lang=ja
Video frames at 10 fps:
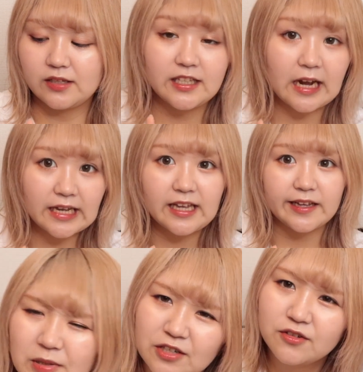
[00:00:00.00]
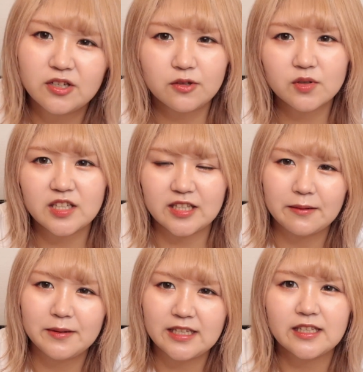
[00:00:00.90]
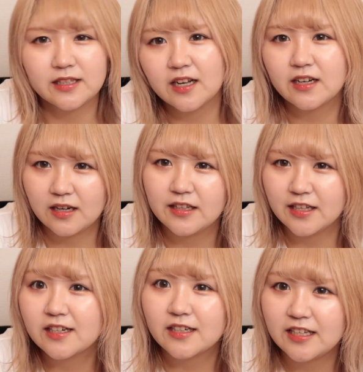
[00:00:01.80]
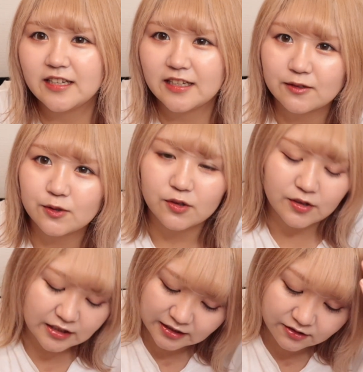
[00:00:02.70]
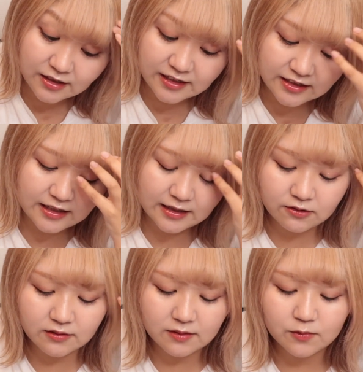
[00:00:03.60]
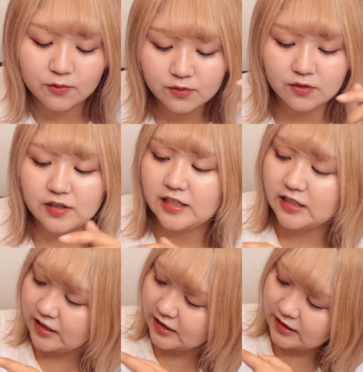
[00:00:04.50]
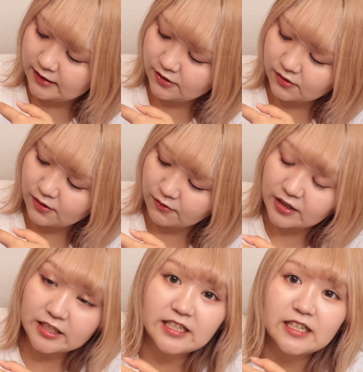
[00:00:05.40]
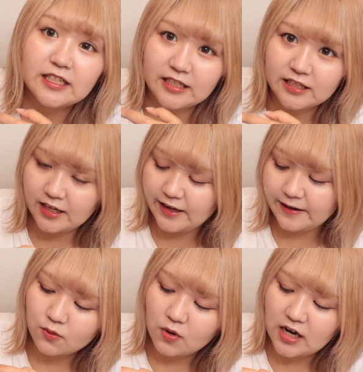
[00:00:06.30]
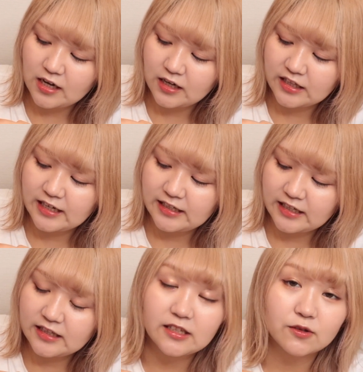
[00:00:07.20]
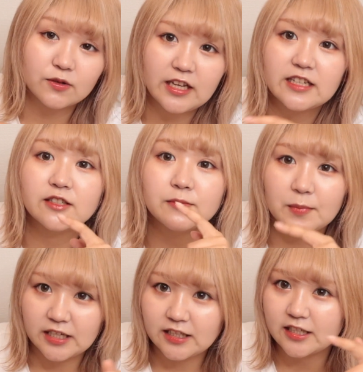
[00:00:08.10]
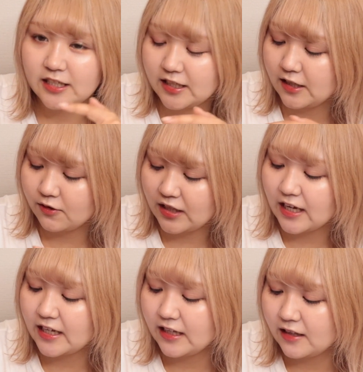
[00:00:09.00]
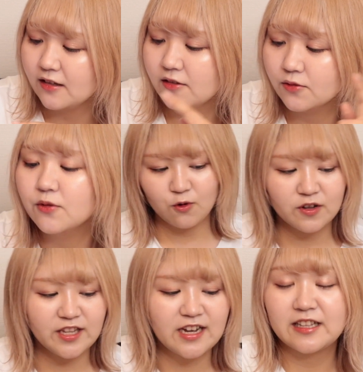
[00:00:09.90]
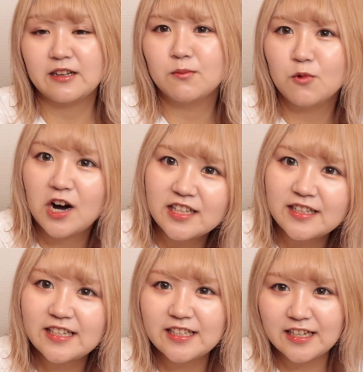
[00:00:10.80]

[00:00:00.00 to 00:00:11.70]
日だけ、びっくりドンキー食べに行ったかなんかで、外出たくらいで、あとはもう本当に一日中というか家にいてご飯がないなってのでスーパー行ったりしてるだけのコロナ禍では模範的